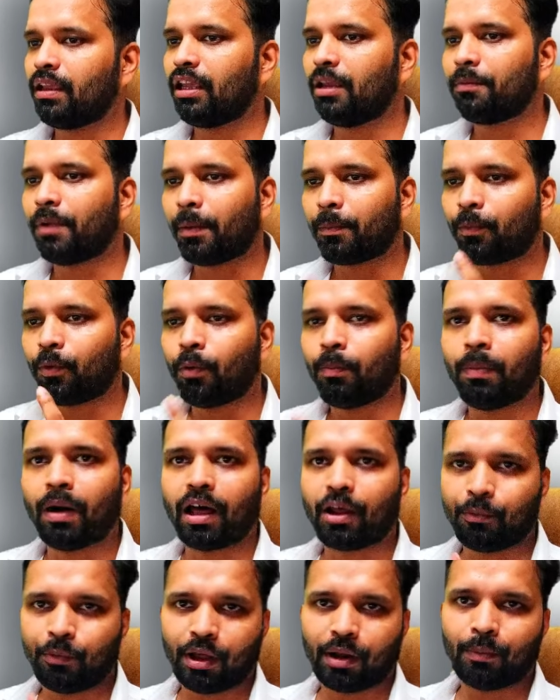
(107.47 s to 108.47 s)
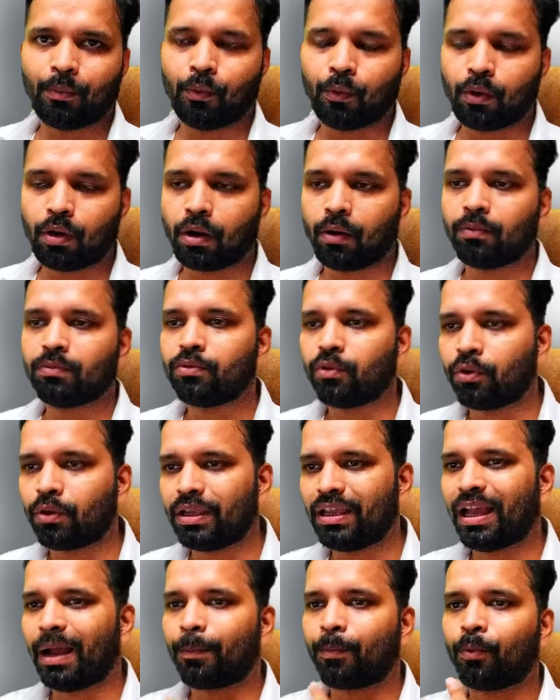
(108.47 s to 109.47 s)
ये मैं आपको बार बार बोल रहा हूँ
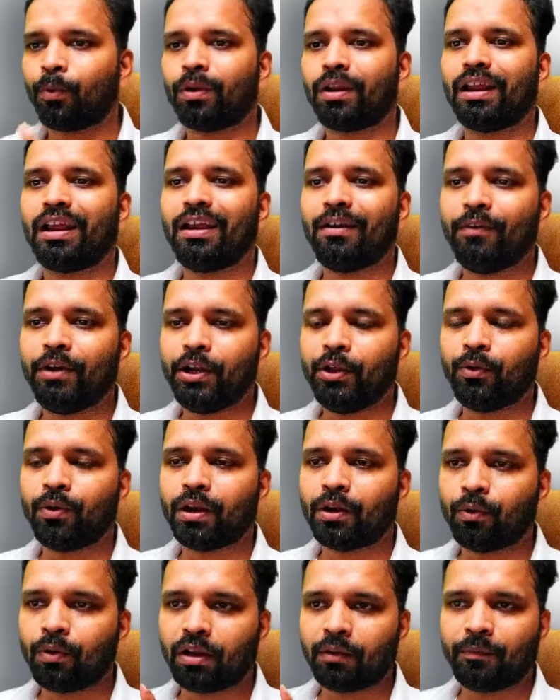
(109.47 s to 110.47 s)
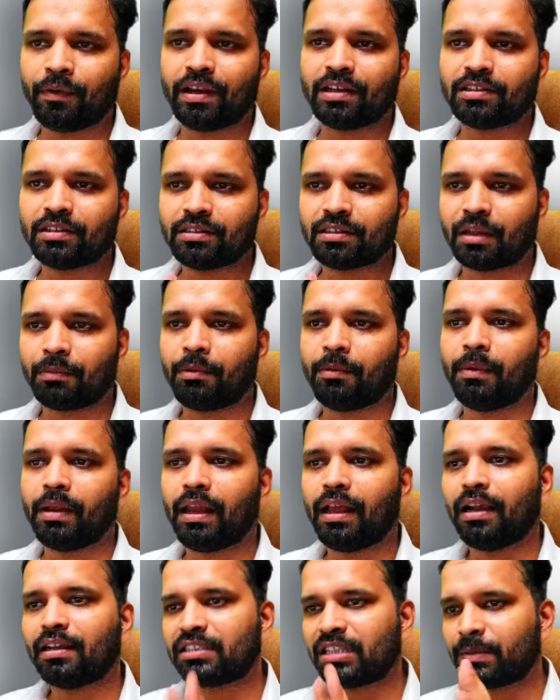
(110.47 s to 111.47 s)
क्योंकि आपको नए वीडियो का नोटिफिकेशन तभी भी
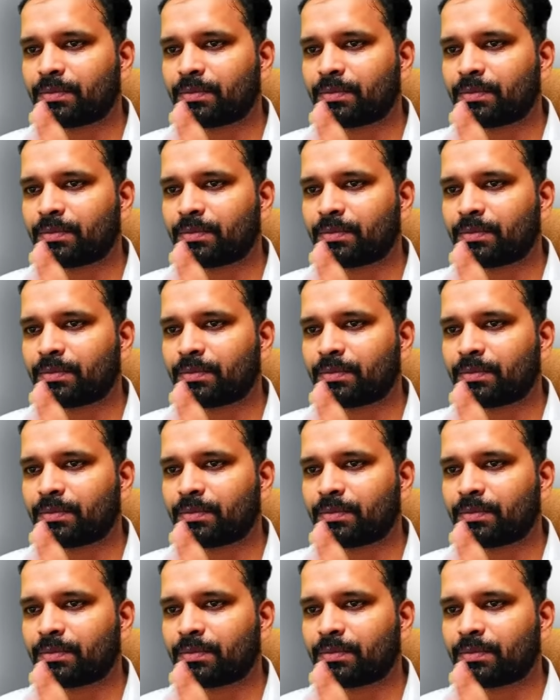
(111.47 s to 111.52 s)
मिलेगा